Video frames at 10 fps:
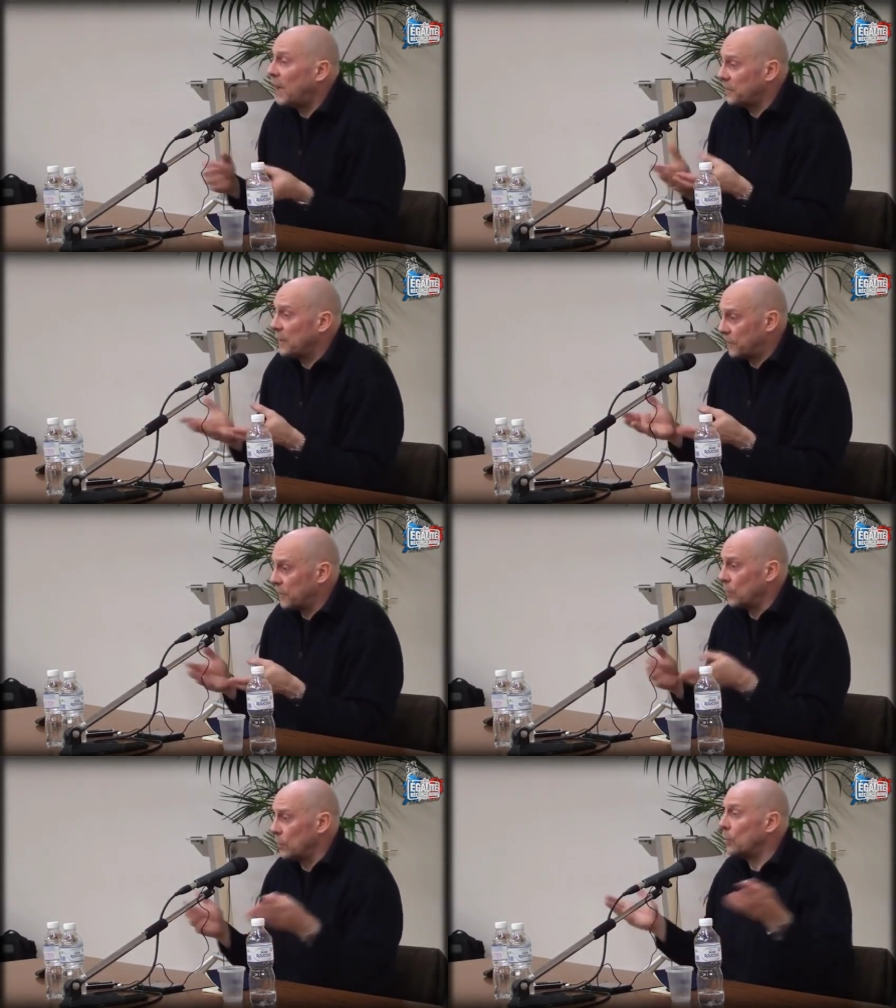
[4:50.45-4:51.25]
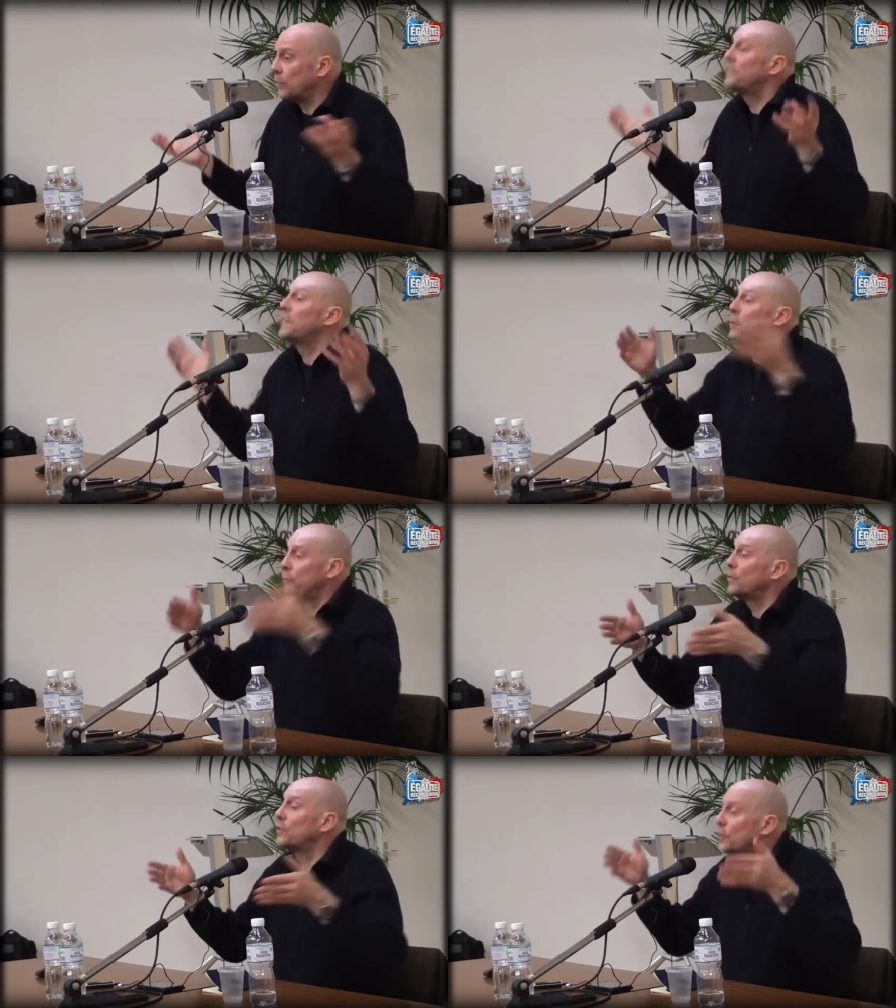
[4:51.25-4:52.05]
C'est, le, système ne
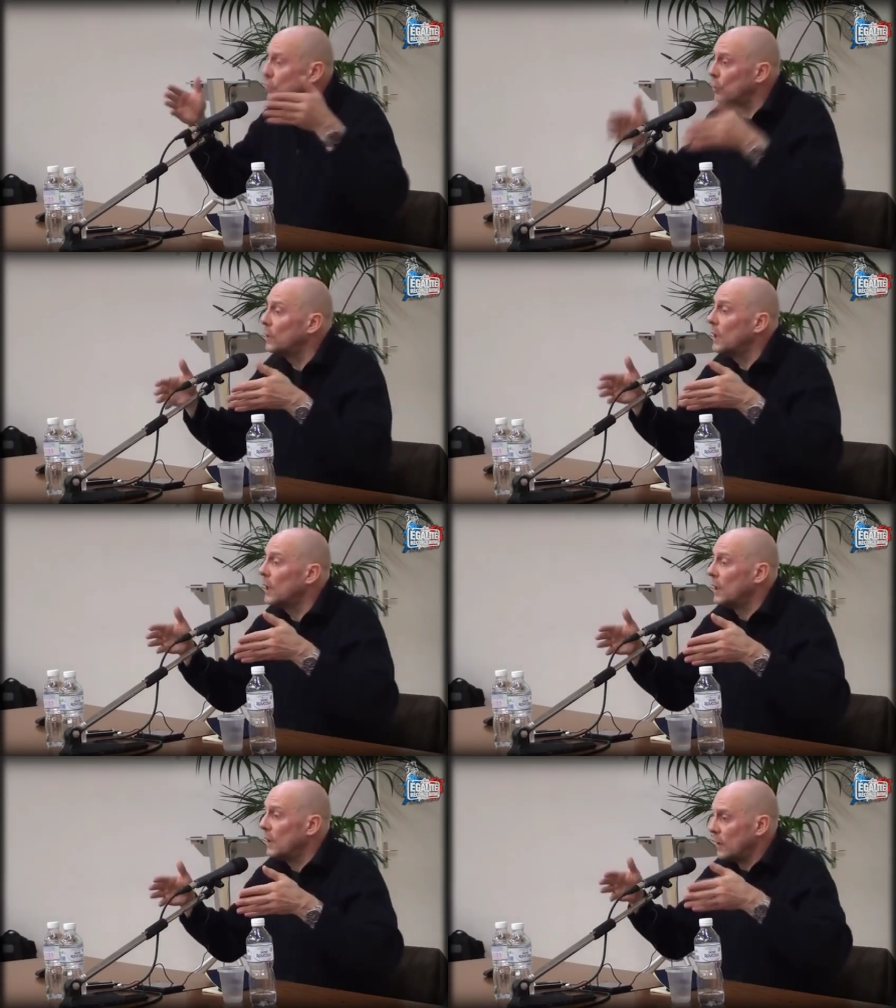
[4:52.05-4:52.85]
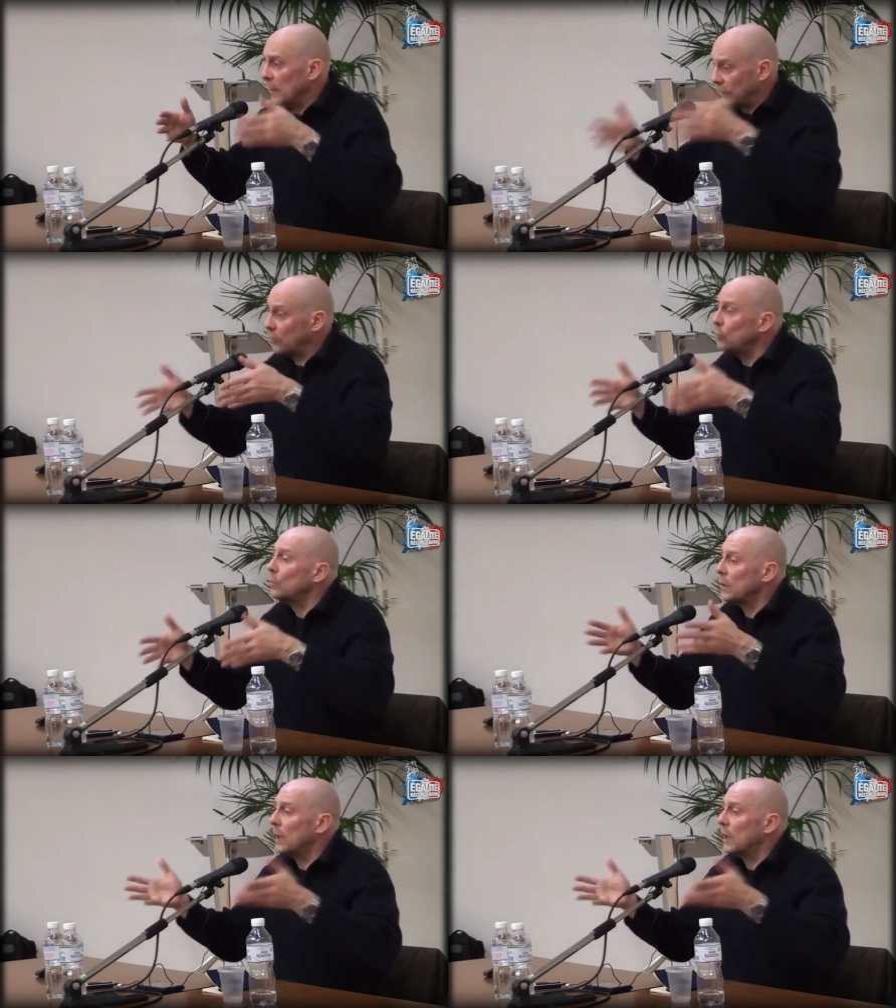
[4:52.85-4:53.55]
fonctionne que là-dessus.